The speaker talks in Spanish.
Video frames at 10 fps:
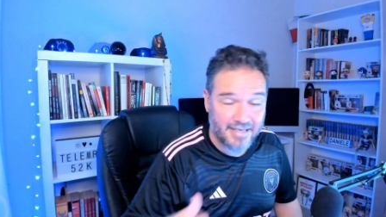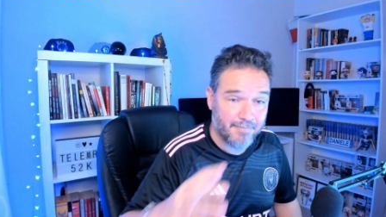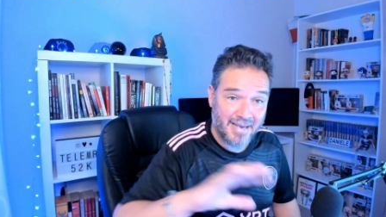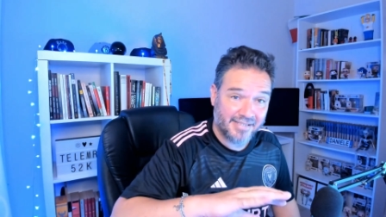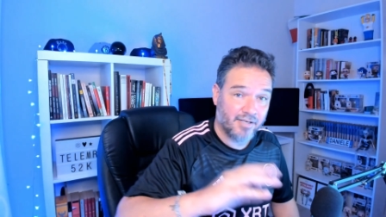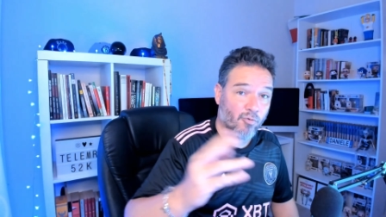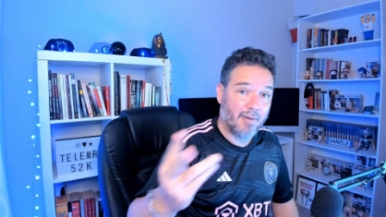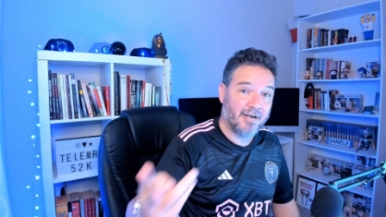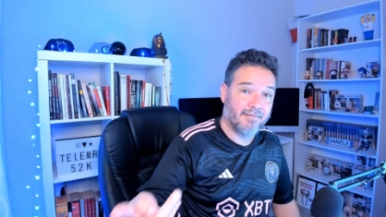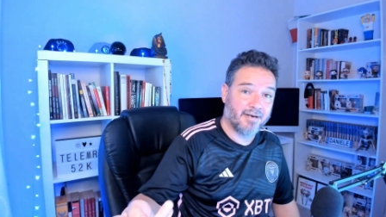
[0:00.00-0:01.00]
y Messi
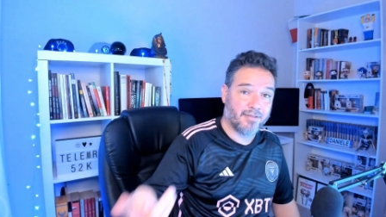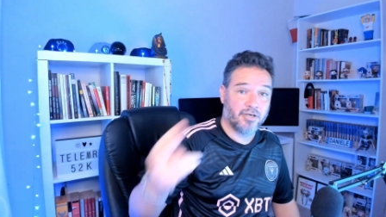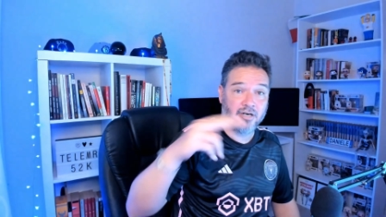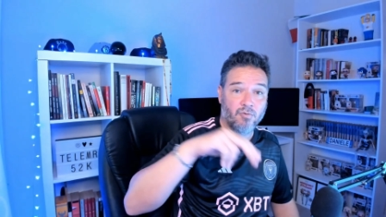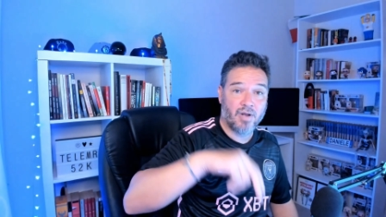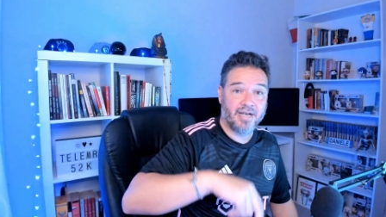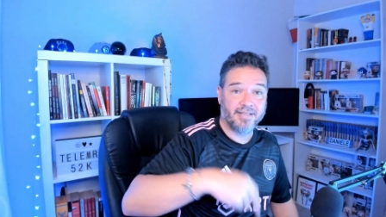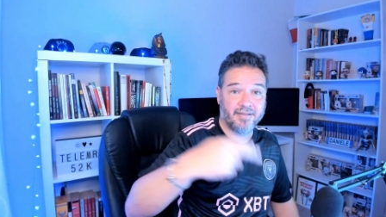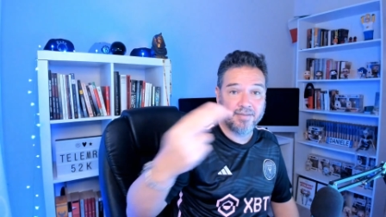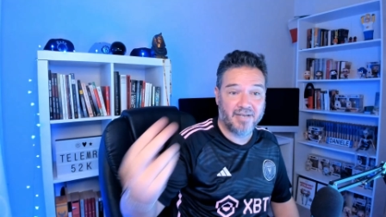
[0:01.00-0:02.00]
jugaban en el Barcelona, ahora juegan en el
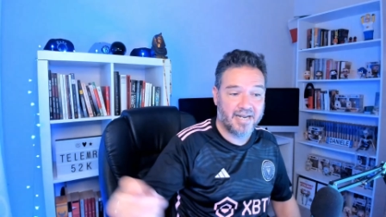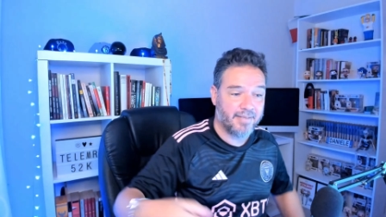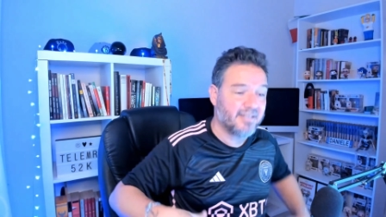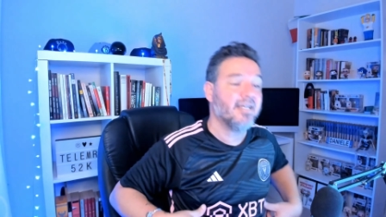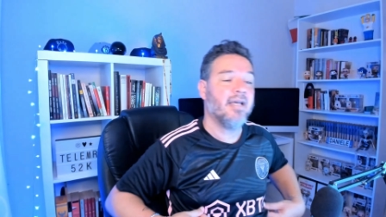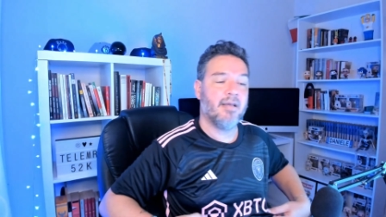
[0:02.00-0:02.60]
Inter de Milán y demás,